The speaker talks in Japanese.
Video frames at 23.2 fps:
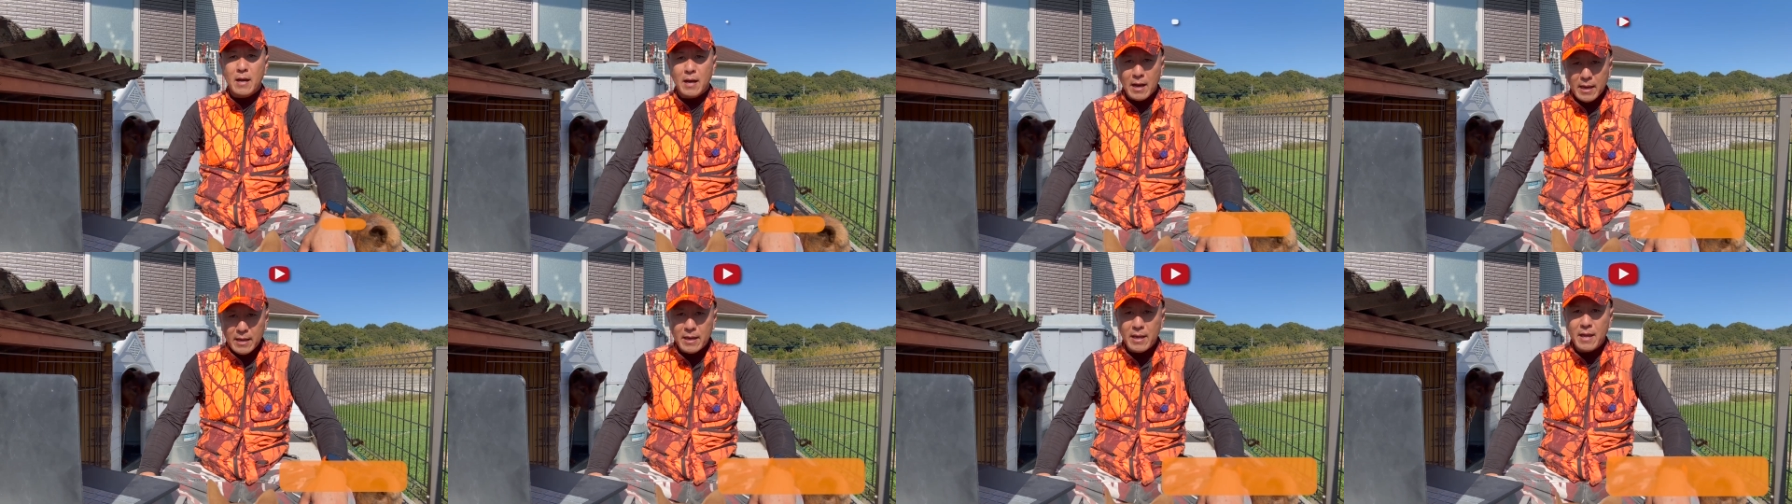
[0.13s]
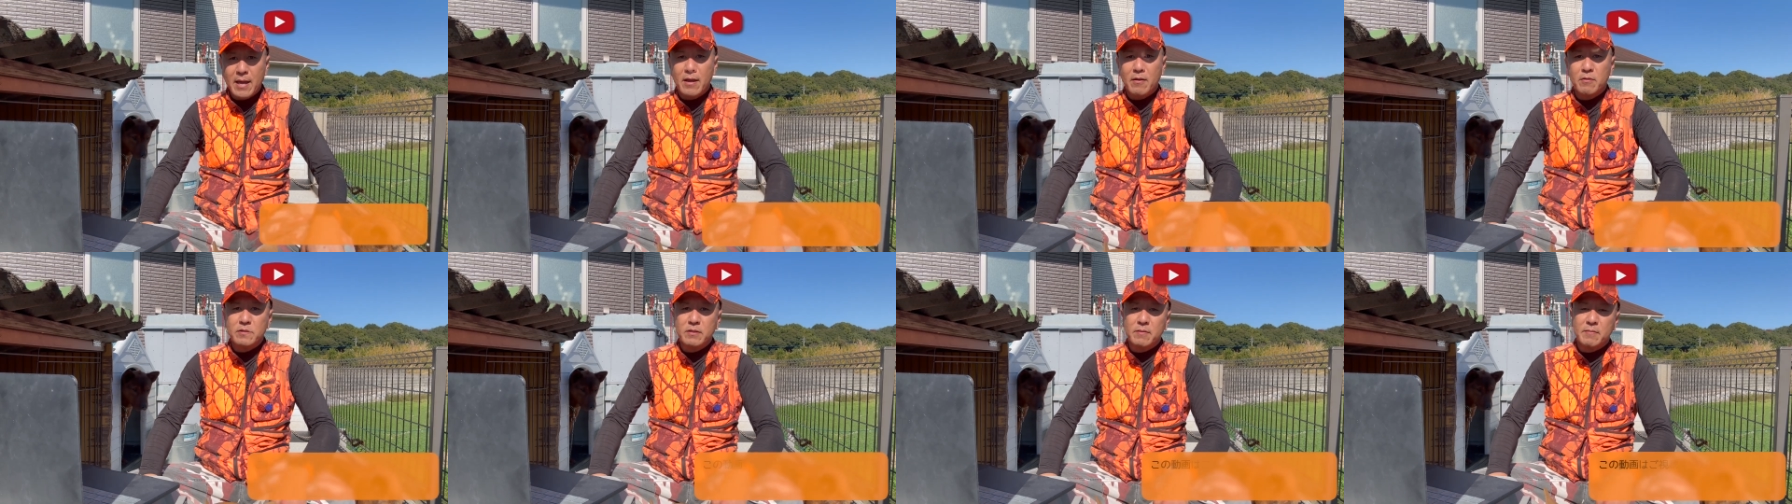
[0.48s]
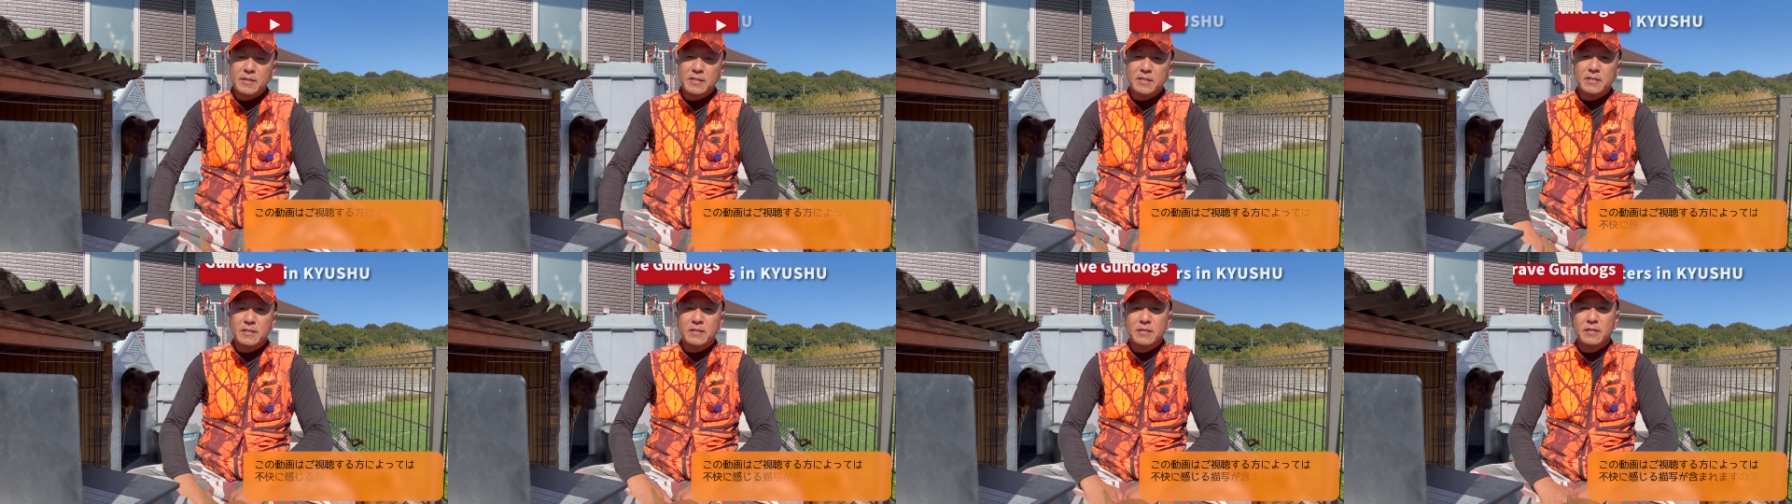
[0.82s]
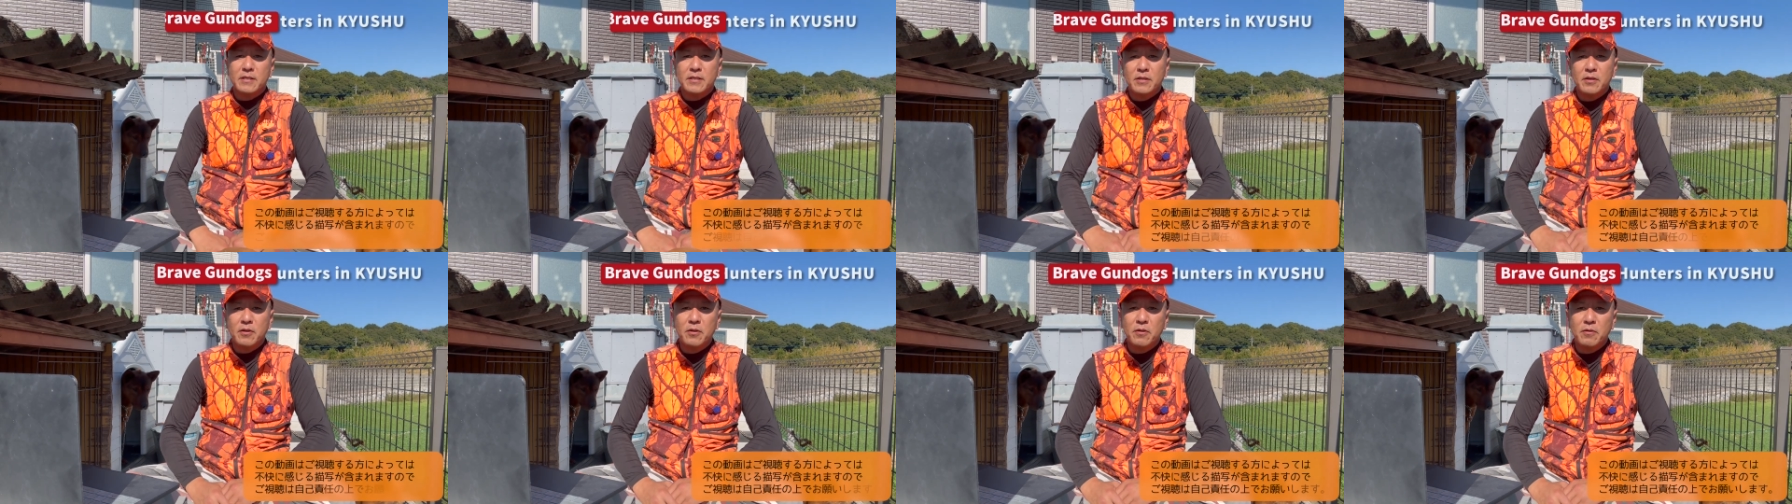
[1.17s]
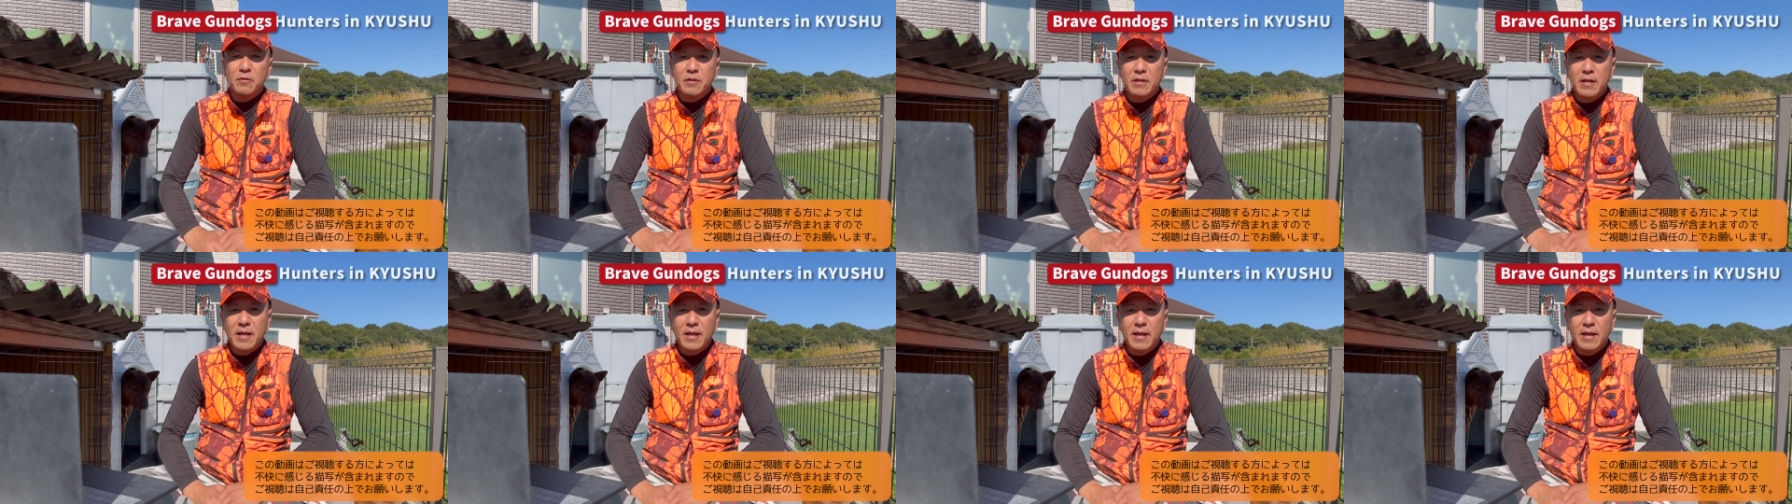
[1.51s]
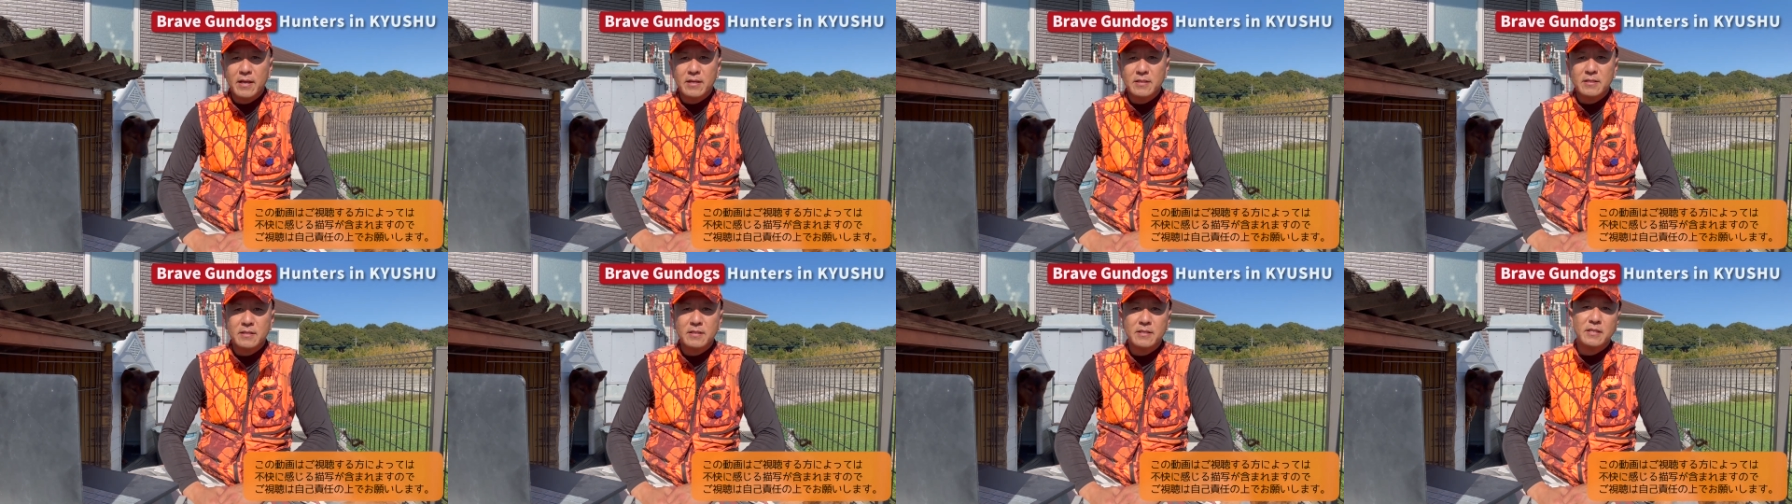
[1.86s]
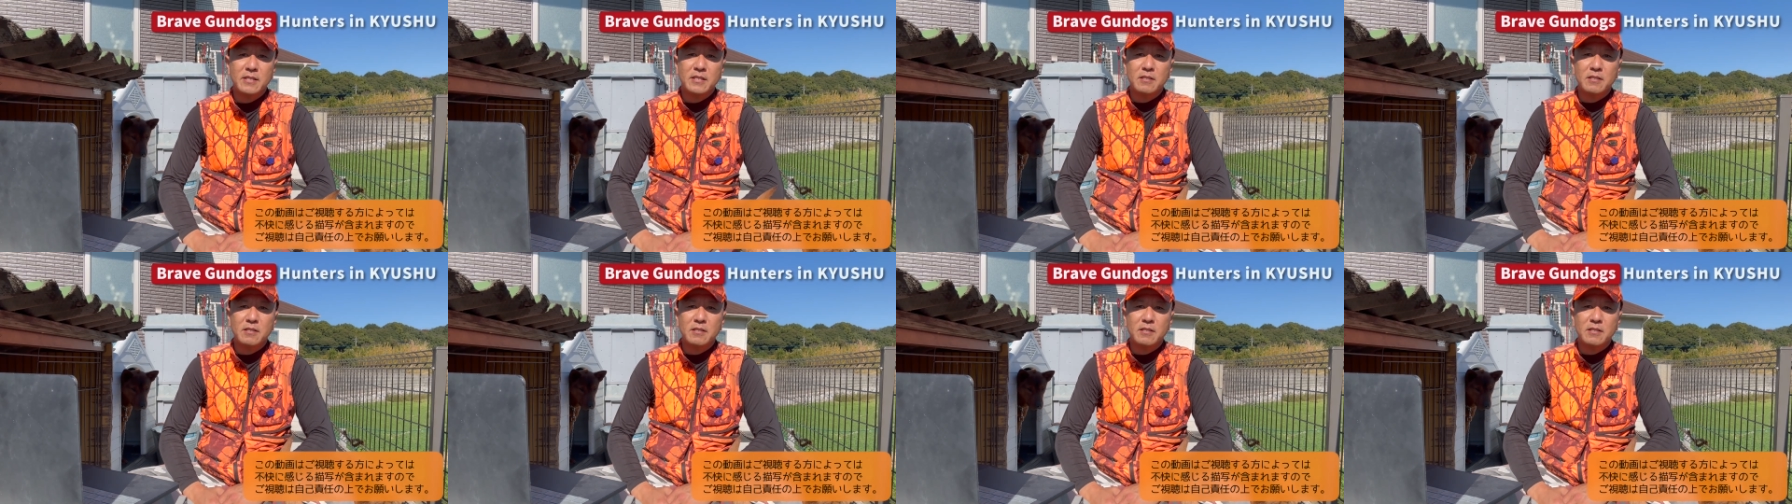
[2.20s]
はい、おはようございます。ゆるよりです。